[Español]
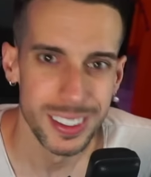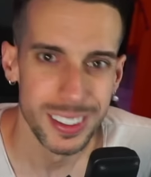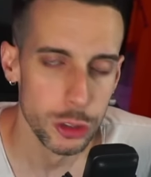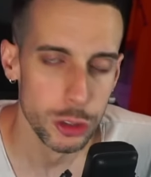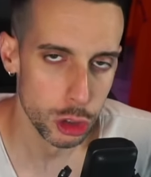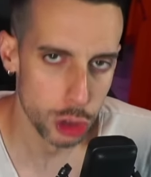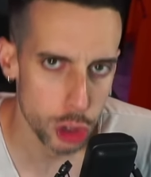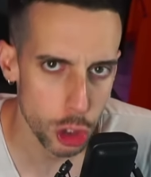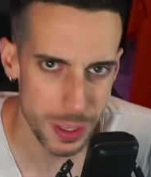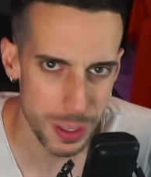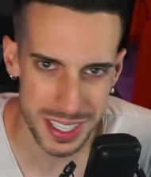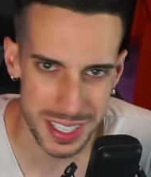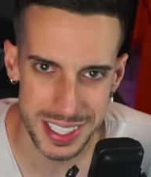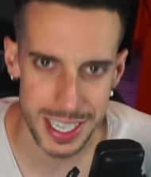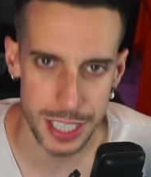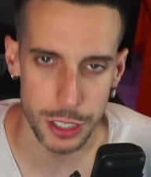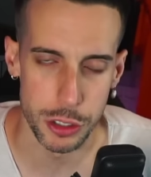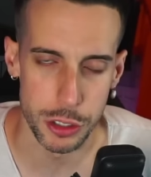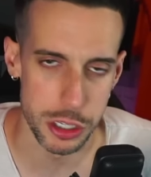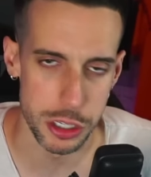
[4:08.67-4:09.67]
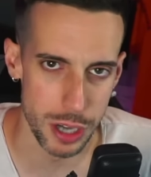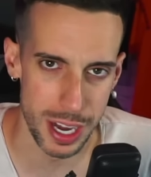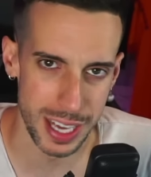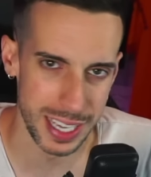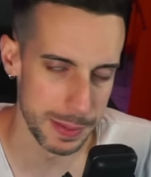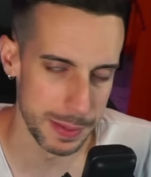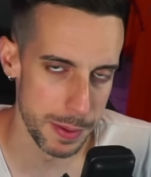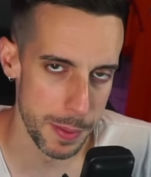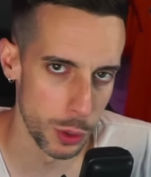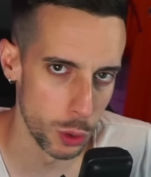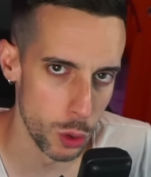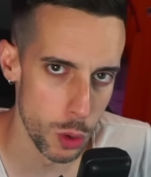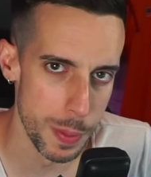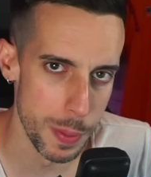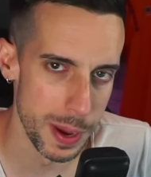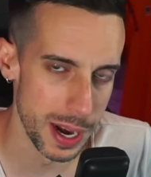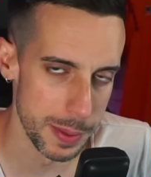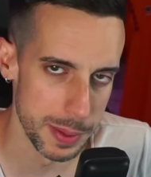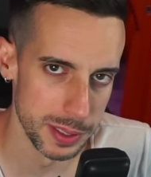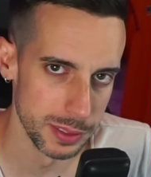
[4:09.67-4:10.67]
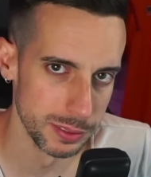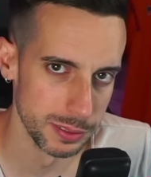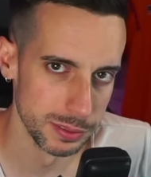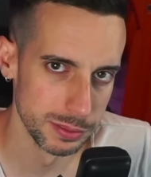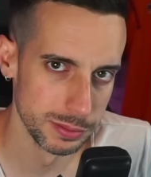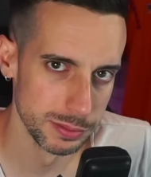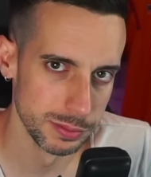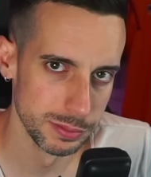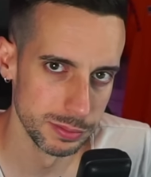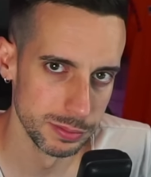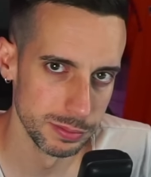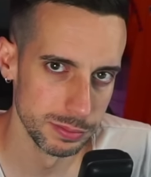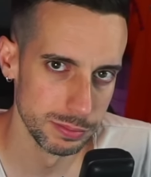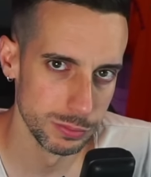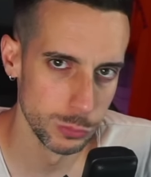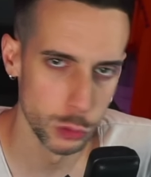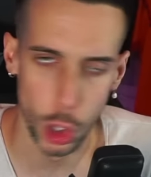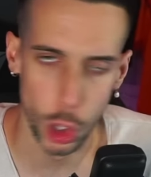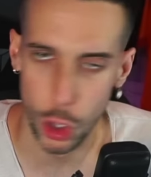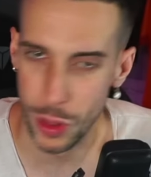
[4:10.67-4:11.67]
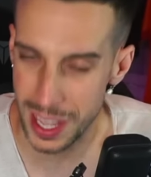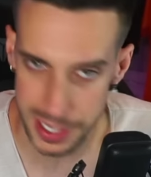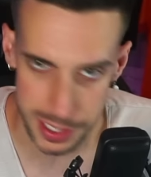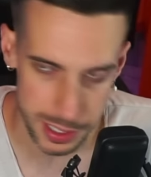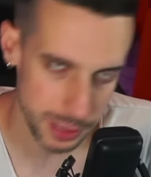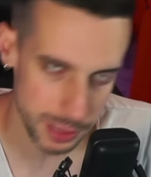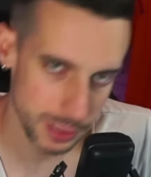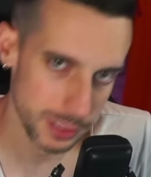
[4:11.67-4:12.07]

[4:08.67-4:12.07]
Todas esas cosas son las que me preocupan a mí. Todas.